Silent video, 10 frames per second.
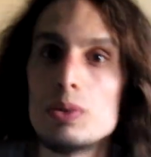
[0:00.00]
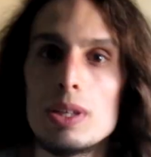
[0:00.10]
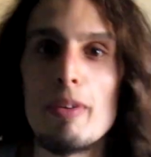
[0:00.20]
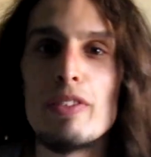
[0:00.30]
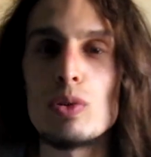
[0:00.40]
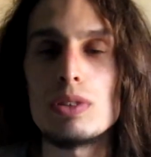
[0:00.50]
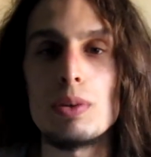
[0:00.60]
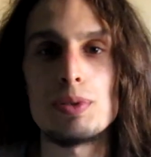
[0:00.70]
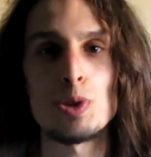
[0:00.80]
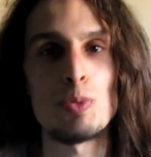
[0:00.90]
tutti e benvenuti in
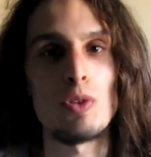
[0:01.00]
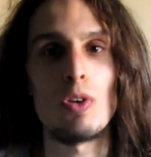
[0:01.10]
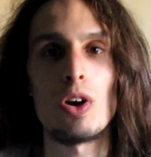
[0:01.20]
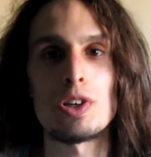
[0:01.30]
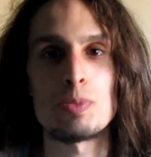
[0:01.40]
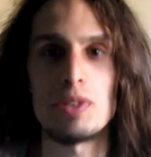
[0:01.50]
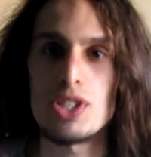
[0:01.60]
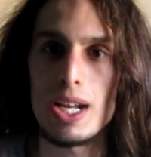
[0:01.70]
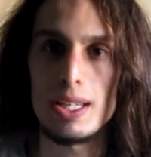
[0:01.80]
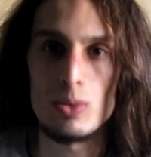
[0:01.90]
questo mio vlog
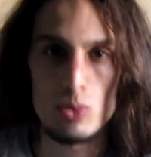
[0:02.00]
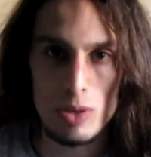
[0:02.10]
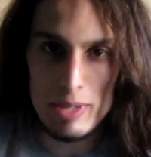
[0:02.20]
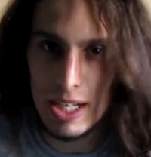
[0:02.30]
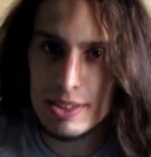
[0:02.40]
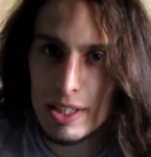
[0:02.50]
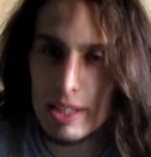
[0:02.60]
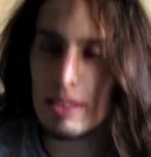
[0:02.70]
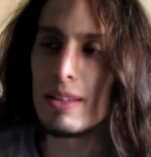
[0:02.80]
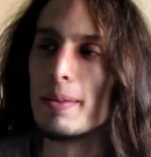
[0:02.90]
speciale 2000
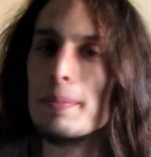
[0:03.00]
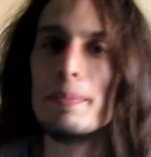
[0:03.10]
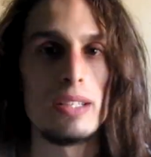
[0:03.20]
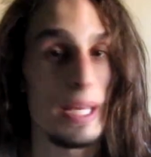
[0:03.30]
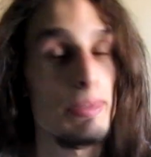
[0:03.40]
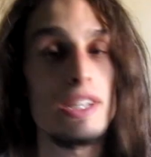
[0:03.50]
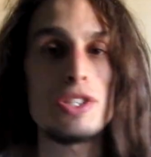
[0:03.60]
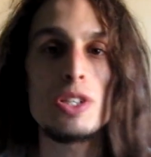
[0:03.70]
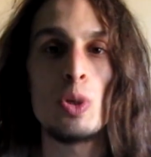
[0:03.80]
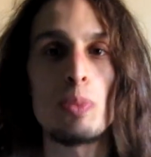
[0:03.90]
iscritti. Ebbene
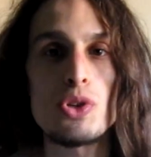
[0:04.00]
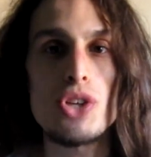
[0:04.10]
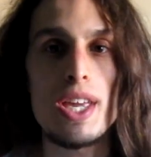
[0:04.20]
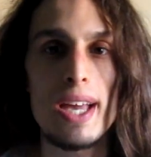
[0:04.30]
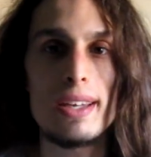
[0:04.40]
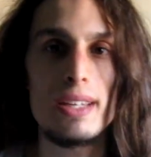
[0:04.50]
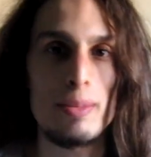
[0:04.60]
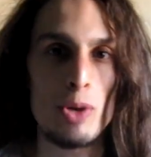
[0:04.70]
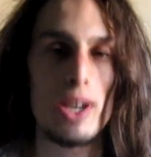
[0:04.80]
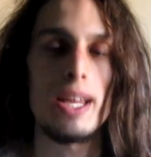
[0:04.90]
sì, dopo 6 anni il
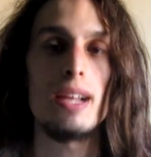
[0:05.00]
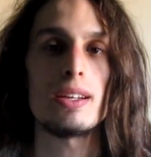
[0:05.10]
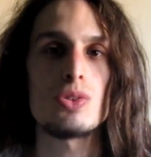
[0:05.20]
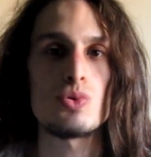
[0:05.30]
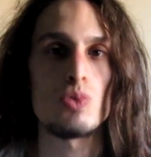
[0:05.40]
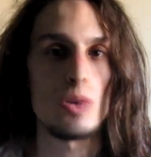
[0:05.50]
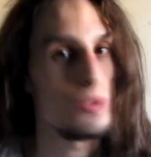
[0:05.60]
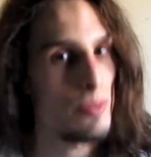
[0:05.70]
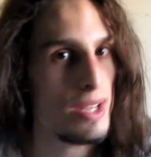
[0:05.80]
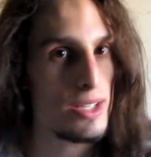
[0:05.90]
mio canale ha raggiunto le
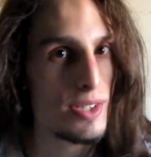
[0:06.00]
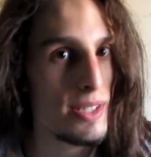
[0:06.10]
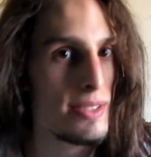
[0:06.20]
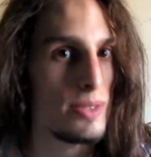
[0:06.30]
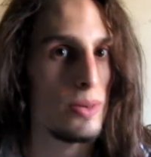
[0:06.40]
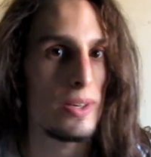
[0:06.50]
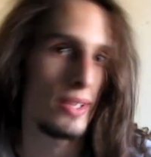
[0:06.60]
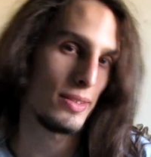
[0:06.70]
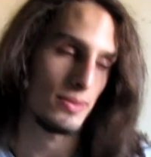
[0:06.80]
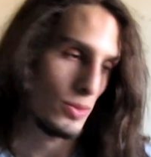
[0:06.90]
2000 iscrizioni,
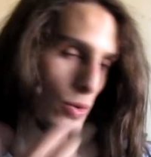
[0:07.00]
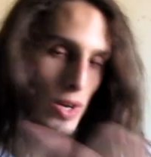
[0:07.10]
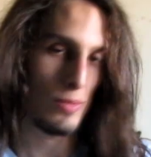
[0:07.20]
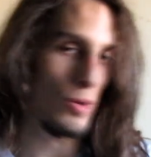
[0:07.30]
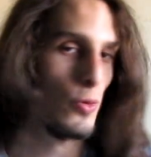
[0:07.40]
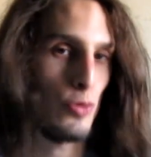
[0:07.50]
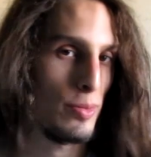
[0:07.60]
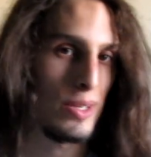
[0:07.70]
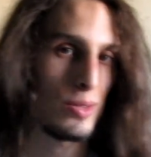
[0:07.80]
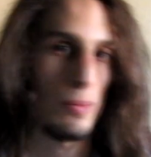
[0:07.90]
ora
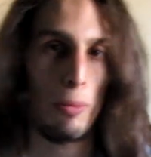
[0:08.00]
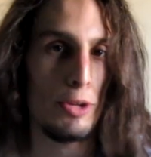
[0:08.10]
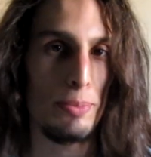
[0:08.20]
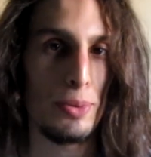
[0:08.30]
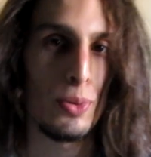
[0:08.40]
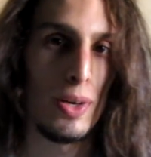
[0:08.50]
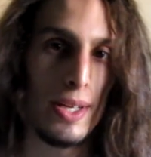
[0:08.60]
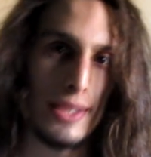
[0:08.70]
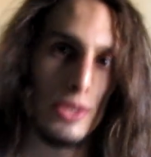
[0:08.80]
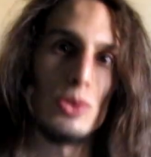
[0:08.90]
ovviamente un po' di più.
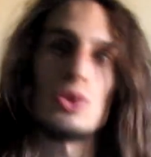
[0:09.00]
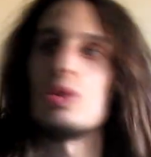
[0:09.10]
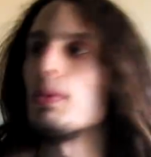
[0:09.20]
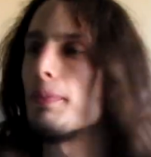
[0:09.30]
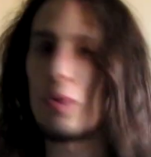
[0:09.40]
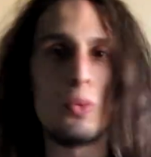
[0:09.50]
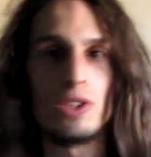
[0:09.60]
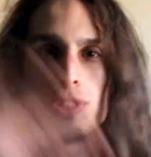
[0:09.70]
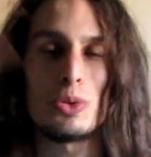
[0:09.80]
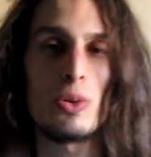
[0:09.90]
Non sono
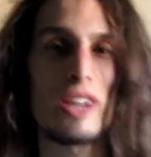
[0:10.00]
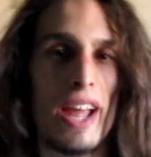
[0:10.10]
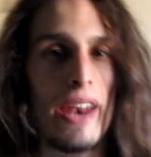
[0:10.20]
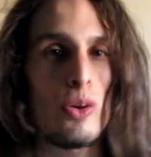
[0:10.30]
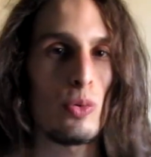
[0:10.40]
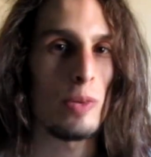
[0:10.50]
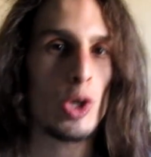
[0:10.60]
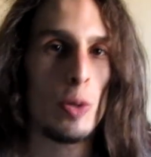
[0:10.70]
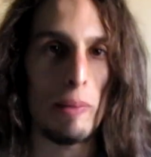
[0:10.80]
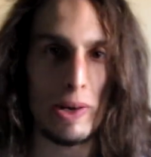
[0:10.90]
questo gran
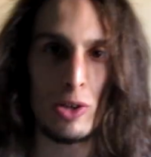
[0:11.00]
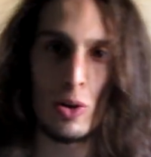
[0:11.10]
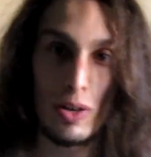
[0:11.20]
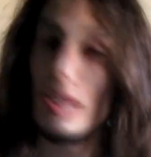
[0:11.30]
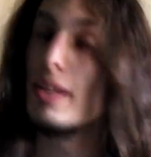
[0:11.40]
numero, ma io